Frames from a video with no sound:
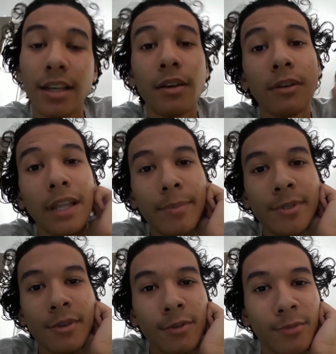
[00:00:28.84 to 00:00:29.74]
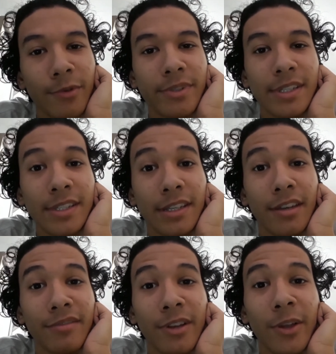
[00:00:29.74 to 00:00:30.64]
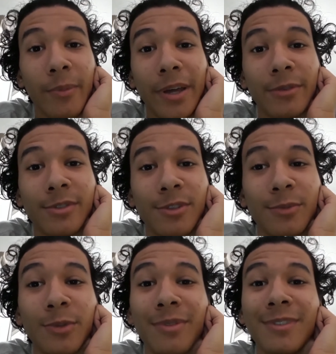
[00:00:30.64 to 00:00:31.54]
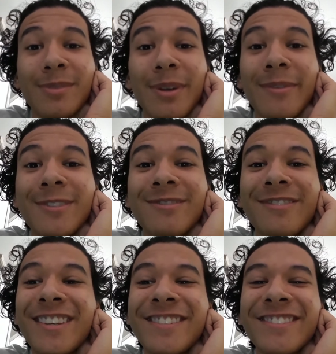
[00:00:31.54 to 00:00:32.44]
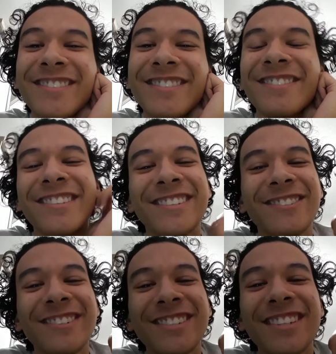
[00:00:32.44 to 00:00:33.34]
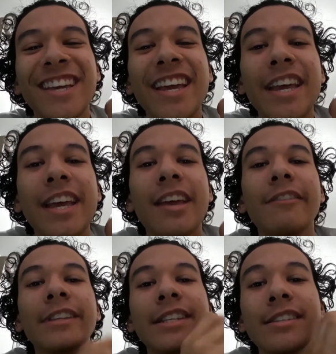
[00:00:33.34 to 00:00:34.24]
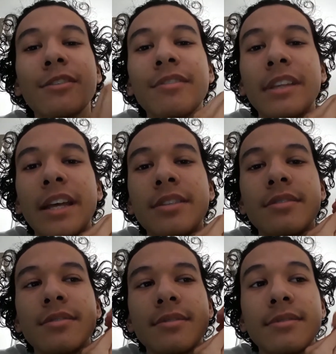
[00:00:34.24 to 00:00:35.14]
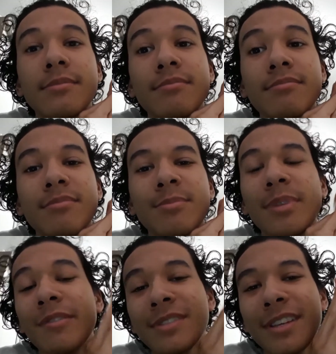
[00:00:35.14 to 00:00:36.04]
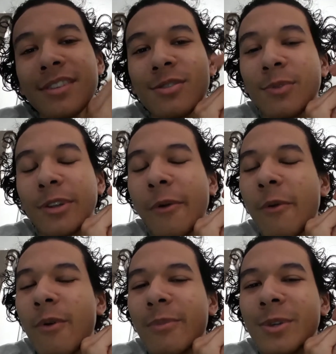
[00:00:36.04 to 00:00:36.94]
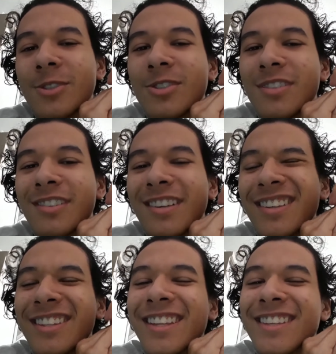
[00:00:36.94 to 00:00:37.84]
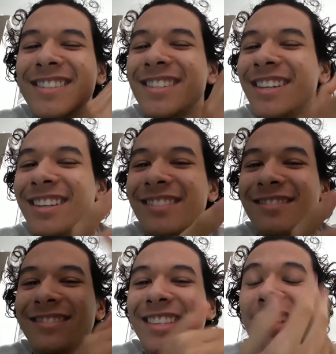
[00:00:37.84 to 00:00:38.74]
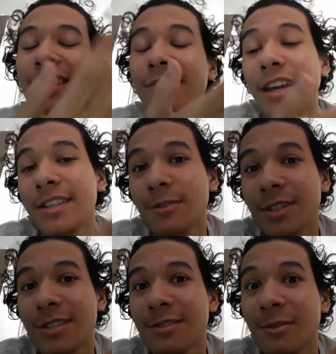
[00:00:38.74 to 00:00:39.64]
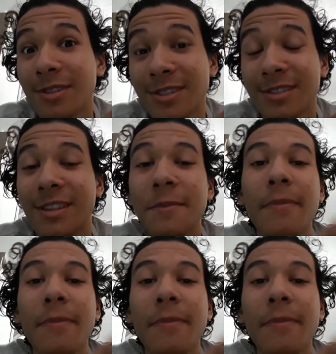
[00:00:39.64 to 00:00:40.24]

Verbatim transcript: Olá pessoal, tudo bom com vocês? Aqui quem fala é o Marcos, sejam muito bem-vindos para mais um vídeo. No vídeo de hoje eu vou trazer novidades para vocês de Mortal Kombat e da DC e várias outras coisas, né?